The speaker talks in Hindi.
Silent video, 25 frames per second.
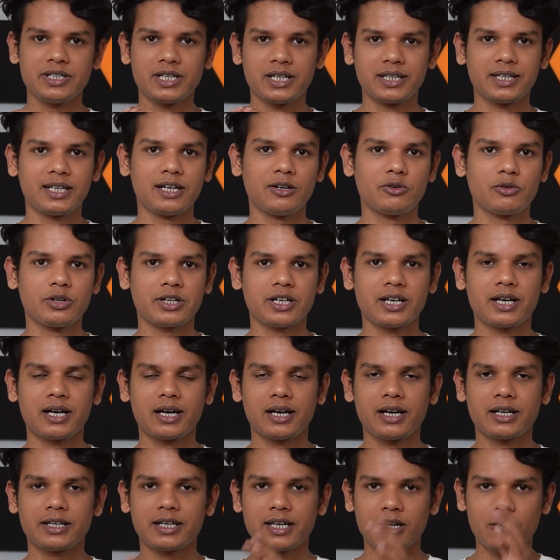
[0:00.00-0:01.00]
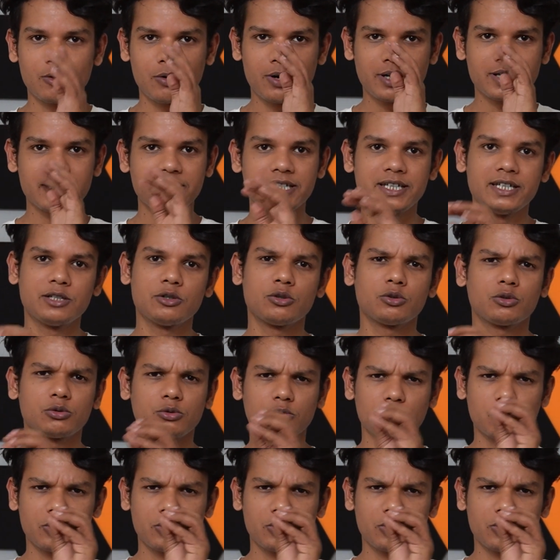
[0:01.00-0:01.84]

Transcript: ज़्यादा होने के कारण क्या होगा कि ये जो